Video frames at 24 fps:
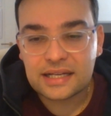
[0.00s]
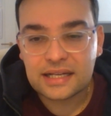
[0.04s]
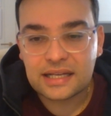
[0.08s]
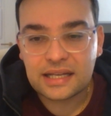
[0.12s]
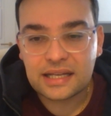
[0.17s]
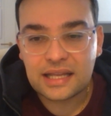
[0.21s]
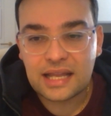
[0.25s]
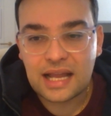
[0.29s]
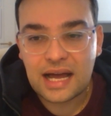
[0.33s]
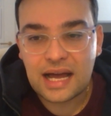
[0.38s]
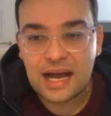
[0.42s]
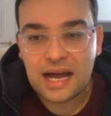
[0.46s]

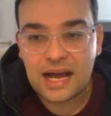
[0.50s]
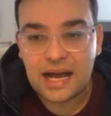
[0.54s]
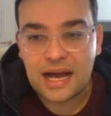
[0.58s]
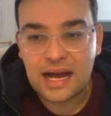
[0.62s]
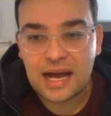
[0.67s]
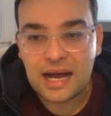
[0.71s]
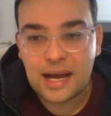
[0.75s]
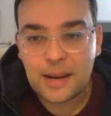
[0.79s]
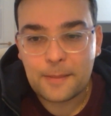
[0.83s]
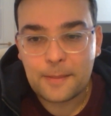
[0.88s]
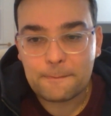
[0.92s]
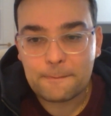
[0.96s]

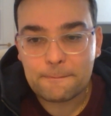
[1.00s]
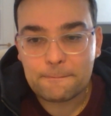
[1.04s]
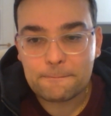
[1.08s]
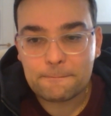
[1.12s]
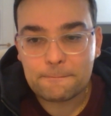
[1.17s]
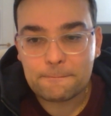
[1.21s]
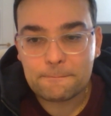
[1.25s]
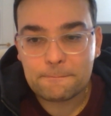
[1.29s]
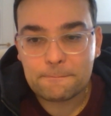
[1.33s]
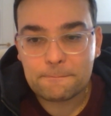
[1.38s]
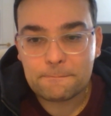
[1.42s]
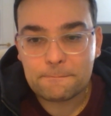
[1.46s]
la
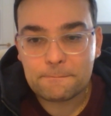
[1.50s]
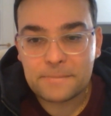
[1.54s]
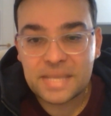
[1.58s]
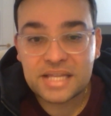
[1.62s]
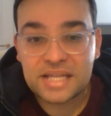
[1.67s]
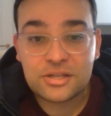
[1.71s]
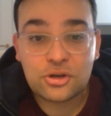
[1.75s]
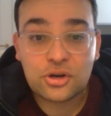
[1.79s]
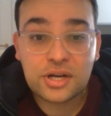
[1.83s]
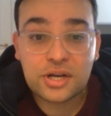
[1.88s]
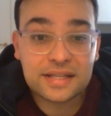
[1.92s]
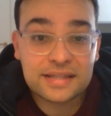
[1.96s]
mm,
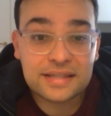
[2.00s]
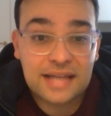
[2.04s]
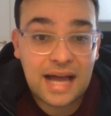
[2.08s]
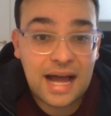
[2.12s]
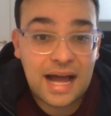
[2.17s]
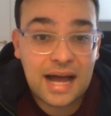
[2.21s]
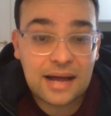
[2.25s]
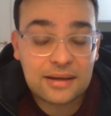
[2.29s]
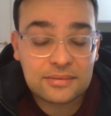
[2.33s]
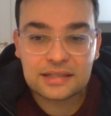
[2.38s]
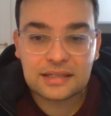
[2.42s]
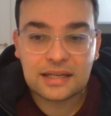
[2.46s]

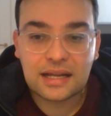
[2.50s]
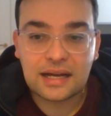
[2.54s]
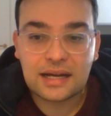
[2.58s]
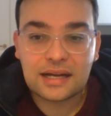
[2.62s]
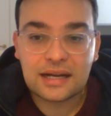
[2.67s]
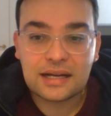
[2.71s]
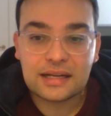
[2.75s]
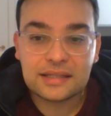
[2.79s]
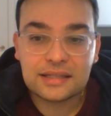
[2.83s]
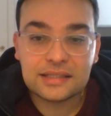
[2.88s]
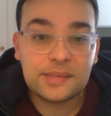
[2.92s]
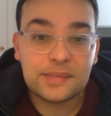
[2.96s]
mediocrità,
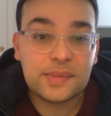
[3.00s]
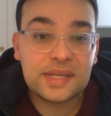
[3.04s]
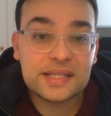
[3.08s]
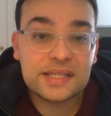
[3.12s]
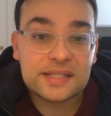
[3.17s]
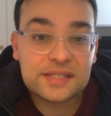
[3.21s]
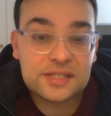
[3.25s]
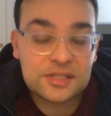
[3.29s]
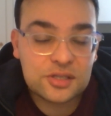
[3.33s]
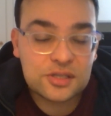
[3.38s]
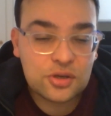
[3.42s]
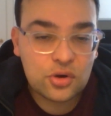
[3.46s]
la
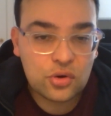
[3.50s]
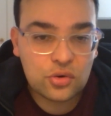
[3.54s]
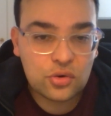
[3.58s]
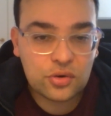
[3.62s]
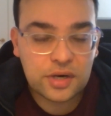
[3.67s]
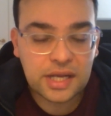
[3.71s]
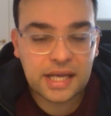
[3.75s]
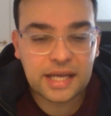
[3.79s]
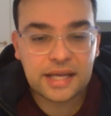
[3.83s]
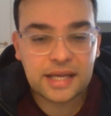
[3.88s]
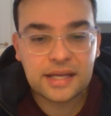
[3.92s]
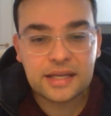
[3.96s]

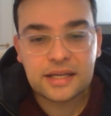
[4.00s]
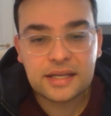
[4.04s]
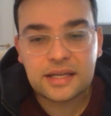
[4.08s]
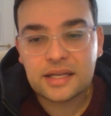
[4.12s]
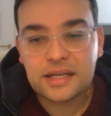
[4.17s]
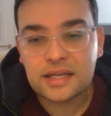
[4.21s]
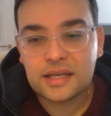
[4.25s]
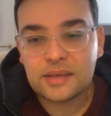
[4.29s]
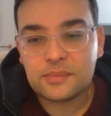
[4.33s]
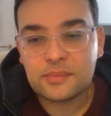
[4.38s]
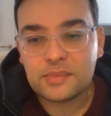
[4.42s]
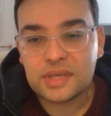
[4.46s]
dimensione
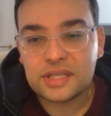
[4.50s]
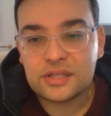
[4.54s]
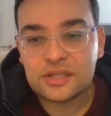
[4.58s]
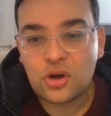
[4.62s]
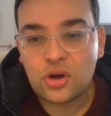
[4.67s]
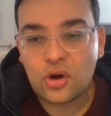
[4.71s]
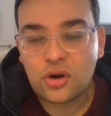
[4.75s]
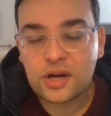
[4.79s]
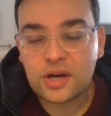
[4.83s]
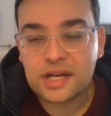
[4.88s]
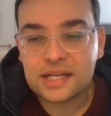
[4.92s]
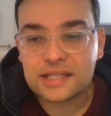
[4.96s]
eh,
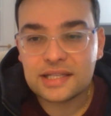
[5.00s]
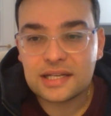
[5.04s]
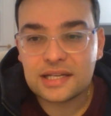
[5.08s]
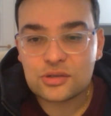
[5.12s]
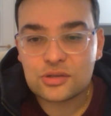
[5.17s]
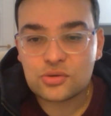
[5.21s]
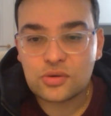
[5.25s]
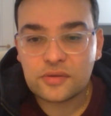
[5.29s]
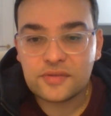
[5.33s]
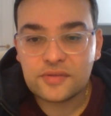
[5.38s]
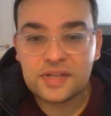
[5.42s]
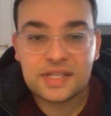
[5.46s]
mediocre della
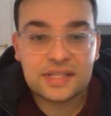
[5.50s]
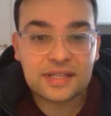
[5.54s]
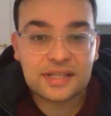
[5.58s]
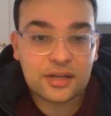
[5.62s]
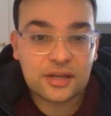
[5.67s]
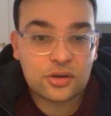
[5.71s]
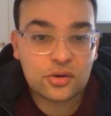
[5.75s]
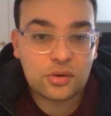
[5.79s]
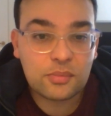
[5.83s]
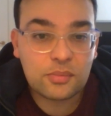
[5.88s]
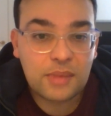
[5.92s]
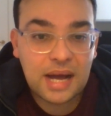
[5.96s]
sua vita
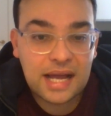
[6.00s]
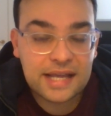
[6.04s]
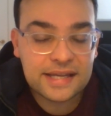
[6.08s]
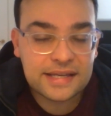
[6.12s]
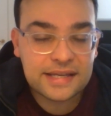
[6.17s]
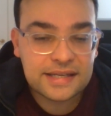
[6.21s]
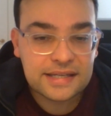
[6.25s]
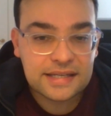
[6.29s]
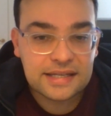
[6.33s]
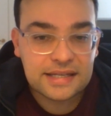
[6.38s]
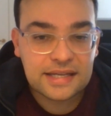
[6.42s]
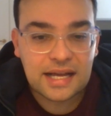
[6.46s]
che
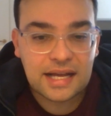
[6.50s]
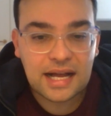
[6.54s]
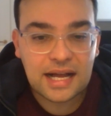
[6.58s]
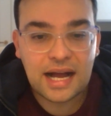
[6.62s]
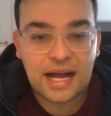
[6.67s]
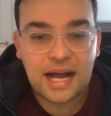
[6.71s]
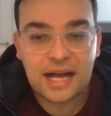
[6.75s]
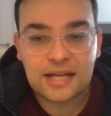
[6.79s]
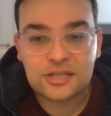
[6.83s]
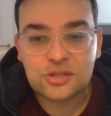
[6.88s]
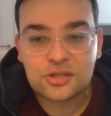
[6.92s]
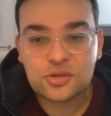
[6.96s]
ormai
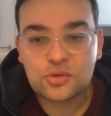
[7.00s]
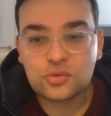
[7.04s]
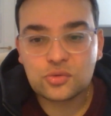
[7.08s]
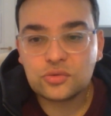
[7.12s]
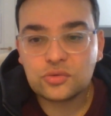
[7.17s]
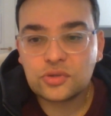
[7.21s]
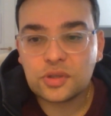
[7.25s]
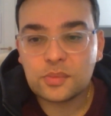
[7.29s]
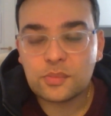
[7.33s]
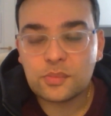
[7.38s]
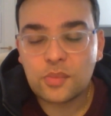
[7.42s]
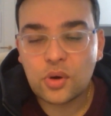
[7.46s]
ha
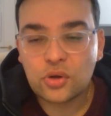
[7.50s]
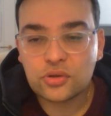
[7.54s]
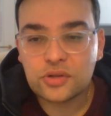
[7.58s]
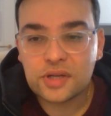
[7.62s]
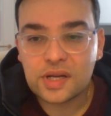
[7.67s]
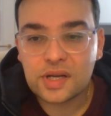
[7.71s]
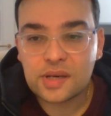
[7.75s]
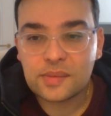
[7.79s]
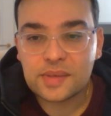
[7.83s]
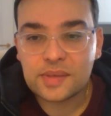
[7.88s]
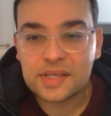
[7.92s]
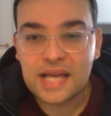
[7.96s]
assunto in modo
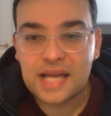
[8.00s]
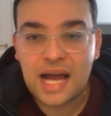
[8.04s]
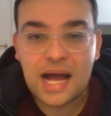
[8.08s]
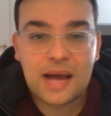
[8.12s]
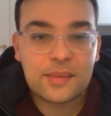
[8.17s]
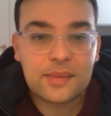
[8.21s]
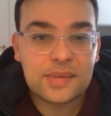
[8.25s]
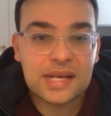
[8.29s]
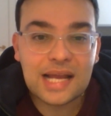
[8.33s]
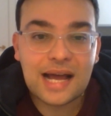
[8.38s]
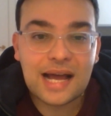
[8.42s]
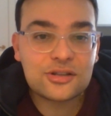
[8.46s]

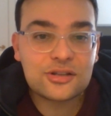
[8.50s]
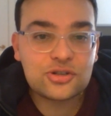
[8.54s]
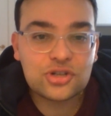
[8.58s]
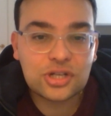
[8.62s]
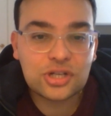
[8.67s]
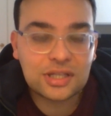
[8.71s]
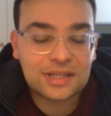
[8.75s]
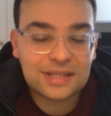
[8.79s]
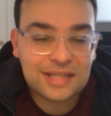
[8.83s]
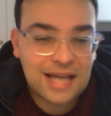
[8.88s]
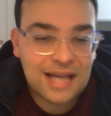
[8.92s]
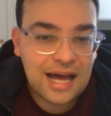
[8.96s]
irrimediabile, ha
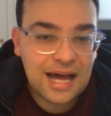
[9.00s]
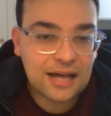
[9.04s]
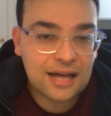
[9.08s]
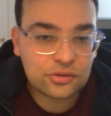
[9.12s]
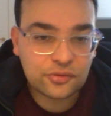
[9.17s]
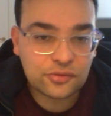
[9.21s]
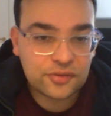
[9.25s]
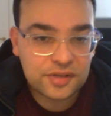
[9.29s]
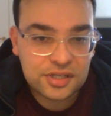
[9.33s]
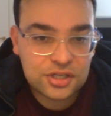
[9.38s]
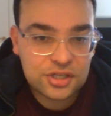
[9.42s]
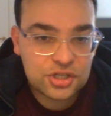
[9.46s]

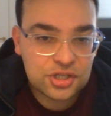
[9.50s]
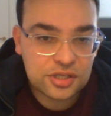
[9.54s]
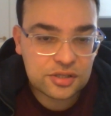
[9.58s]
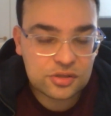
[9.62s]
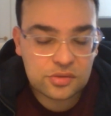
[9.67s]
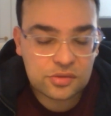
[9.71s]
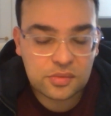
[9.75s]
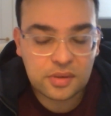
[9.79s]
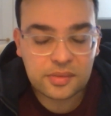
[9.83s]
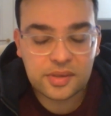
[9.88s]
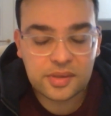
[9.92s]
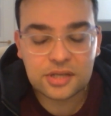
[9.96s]
accettato, finisce
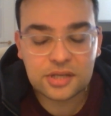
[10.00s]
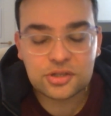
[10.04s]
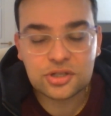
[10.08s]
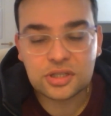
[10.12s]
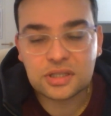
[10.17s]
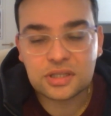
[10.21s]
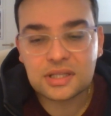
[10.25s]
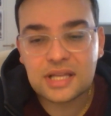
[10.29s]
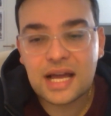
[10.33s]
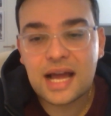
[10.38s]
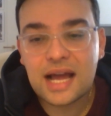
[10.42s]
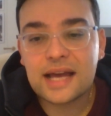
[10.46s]
insomma per
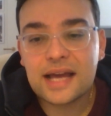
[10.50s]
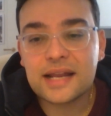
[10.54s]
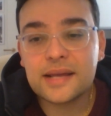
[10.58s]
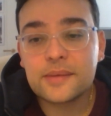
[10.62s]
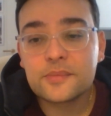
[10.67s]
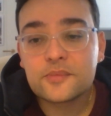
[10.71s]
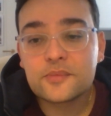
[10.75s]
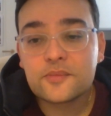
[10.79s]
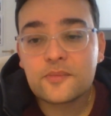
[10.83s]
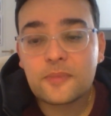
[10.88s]
accettare